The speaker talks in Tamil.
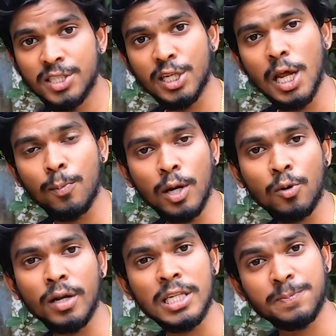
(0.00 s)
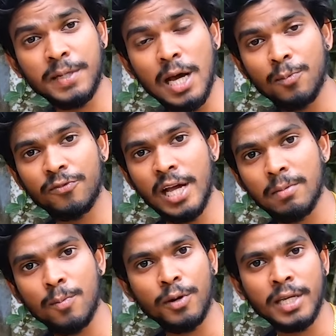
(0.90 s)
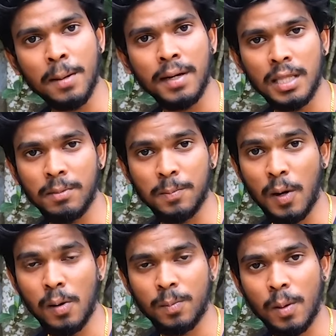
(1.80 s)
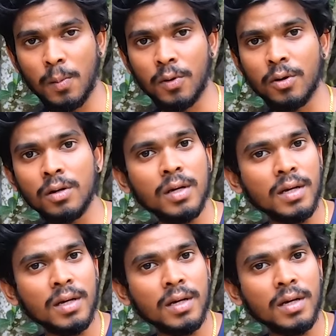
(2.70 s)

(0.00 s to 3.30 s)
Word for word: சிங்கிளாக போனால் கூட நீங்கள் ஸ்பீடாக வேகமாக போனீங்க அப்படின்னா அந்த மாதிரி ப்ராப்ளம் ப்ராப்ளம் வரும்